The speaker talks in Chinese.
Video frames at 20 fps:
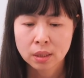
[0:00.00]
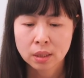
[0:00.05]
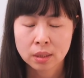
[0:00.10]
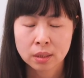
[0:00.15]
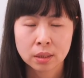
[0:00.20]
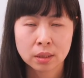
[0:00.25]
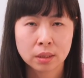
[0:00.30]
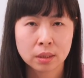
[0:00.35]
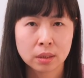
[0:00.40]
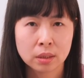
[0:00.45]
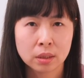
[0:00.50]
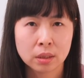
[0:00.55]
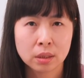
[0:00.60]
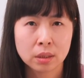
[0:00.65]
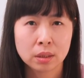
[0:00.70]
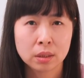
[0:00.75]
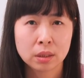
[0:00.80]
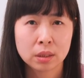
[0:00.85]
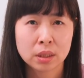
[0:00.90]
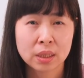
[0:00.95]

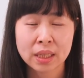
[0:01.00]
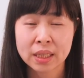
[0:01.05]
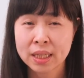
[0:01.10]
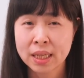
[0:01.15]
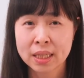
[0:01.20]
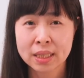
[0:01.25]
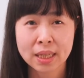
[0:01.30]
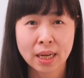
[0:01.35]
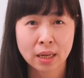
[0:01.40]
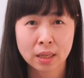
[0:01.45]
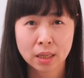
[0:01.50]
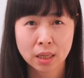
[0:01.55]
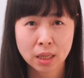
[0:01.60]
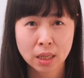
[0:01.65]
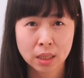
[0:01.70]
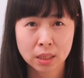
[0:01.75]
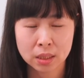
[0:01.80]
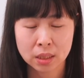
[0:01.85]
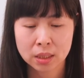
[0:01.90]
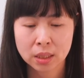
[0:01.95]
呃，真言讲得
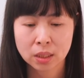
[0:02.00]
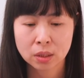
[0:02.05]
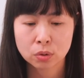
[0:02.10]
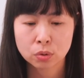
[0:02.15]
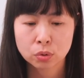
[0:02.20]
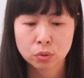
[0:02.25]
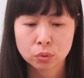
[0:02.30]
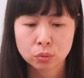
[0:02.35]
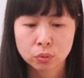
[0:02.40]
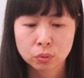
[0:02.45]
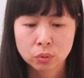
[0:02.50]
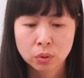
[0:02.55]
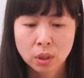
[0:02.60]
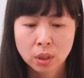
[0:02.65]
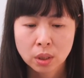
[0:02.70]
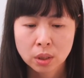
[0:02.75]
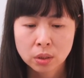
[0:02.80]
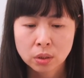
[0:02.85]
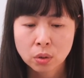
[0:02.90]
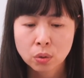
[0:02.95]
很清楚，
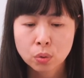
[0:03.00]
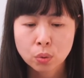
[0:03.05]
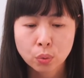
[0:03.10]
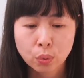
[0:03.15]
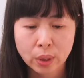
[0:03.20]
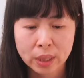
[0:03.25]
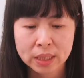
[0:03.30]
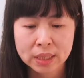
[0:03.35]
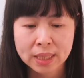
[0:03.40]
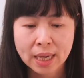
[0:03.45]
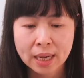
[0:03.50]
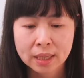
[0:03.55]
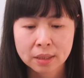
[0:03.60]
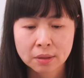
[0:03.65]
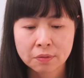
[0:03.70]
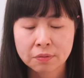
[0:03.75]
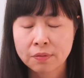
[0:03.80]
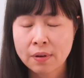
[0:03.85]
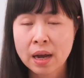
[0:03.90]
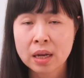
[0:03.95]
用诡诈
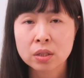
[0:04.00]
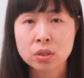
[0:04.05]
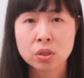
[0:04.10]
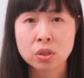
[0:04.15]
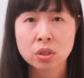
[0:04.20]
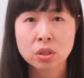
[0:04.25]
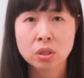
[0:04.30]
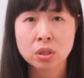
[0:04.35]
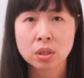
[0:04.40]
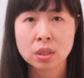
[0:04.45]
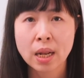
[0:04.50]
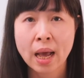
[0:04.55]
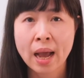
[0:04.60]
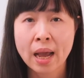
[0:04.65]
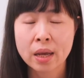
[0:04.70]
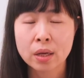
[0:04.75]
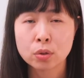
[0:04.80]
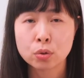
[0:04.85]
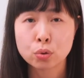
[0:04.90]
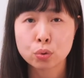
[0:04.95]
的方式
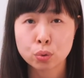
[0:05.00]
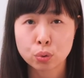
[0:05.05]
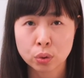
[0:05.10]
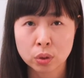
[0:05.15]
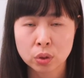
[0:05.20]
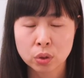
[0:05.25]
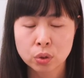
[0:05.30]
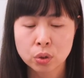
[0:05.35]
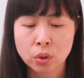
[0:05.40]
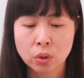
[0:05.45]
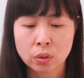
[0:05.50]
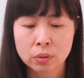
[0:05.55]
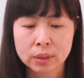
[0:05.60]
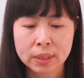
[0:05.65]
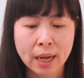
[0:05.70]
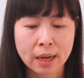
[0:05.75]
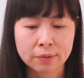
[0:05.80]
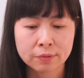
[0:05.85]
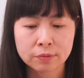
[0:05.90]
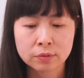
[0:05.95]
来寻求
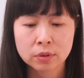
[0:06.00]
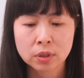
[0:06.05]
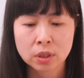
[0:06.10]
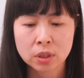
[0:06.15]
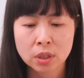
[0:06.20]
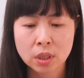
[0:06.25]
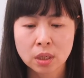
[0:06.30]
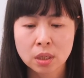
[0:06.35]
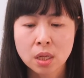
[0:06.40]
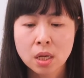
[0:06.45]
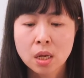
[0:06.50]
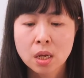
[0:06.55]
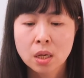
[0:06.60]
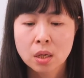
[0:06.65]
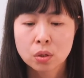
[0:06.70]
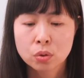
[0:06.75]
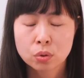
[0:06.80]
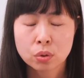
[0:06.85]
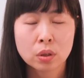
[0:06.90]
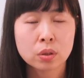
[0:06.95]
财富的人，
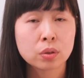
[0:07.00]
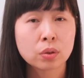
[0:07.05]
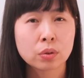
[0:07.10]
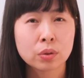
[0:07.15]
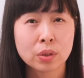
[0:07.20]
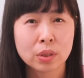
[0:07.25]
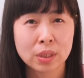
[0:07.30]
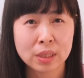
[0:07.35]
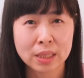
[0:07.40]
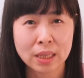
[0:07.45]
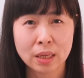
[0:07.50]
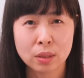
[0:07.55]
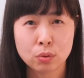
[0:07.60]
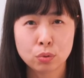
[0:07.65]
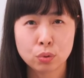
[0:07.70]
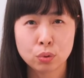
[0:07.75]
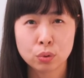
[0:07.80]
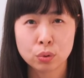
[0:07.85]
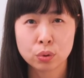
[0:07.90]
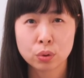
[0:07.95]
最终的结
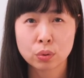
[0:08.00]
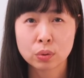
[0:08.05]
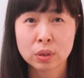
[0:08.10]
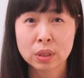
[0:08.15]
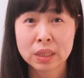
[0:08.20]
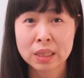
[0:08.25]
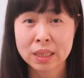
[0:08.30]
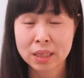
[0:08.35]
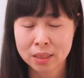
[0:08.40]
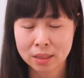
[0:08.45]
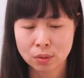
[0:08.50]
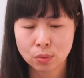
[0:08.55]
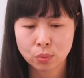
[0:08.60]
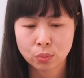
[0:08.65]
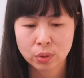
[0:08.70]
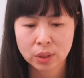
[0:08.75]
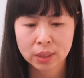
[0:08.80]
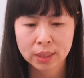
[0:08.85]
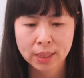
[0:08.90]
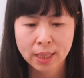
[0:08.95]
局就是死
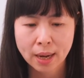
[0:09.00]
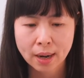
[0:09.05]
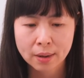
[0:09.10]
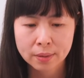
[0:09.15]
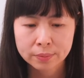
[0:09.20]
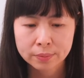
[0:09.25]
路一条。